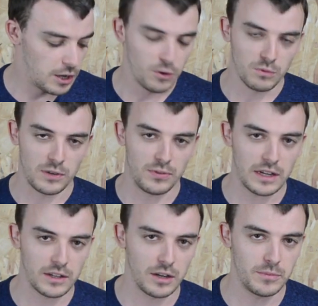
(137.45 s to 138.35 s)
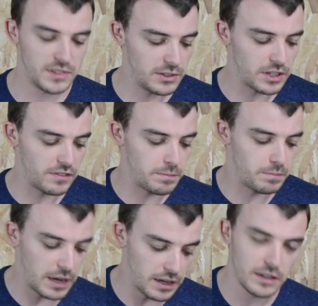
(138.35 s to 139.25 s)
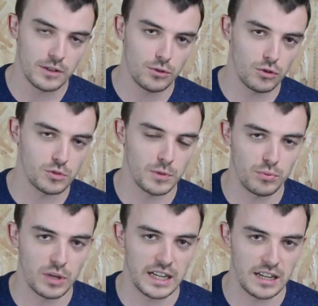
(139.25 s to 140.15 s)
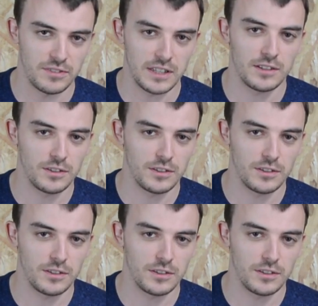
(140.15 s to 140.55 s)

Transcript: on va faire comme si on n'avait pas de logement pour la clavette